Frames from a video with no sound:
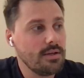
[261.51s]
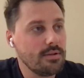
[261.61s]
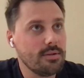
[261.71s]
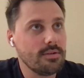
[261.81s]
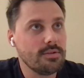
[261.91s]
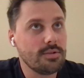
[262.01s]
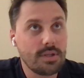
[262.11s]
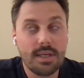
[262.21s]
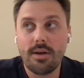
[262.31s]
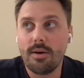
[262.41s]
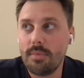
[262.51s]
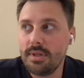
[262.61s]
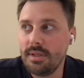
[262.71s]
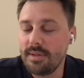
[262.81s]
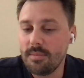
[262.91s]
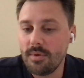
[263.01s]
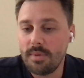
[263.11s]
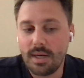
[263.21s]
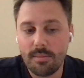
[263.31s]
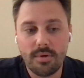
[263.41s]
euh, de ce qu'est un bon événement
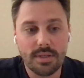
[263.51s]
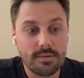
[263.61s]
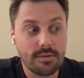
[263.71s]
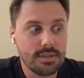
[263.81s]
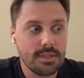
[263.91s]
par rapport à ce,